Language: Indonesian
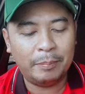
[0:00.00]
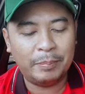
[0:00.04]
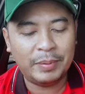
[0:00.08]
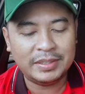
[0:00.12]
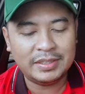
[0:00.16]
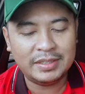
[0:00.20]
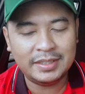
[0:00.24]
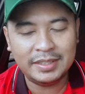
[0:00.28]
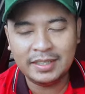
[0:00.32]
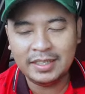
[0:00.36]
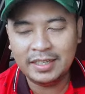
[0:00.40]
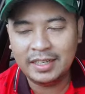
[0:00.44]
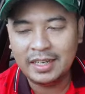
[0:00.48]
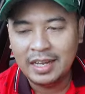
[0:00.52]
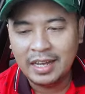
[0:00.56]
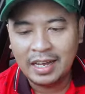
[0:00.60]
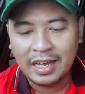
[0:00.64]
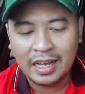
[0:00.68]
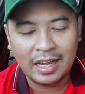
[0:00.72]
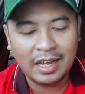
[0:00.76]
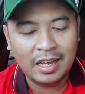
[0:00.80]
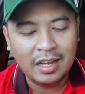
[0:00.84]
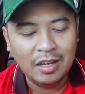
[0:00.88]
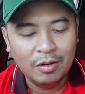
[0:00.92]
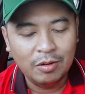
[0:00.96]
apa sih ini?
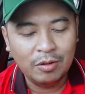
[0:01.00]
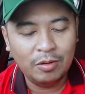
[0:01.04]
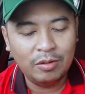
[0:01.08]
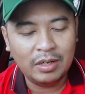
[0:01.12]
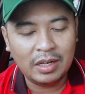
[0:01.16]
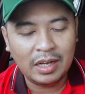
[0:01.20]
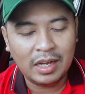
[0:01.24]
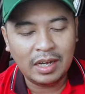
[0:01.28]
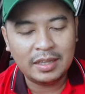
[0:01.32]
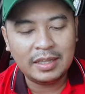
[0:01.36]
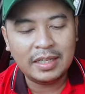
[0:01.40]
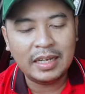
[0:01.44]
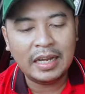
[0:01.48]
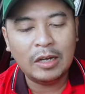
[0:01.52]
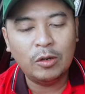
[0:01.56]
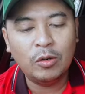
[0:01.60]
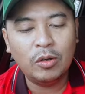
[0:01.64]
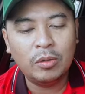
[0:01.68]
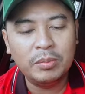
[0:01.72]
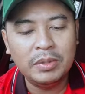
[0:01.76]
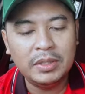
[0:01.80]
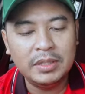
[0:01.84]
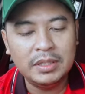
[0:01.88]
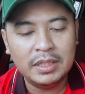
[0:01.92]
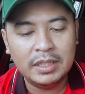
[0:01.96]
Ah, udah ah tinggal
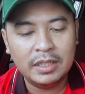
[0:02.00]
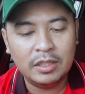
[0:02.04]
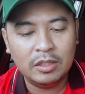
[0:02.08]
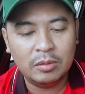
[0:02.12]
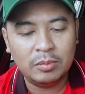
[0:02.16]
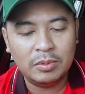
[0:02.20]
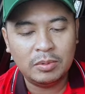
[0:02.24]
dua biji gitu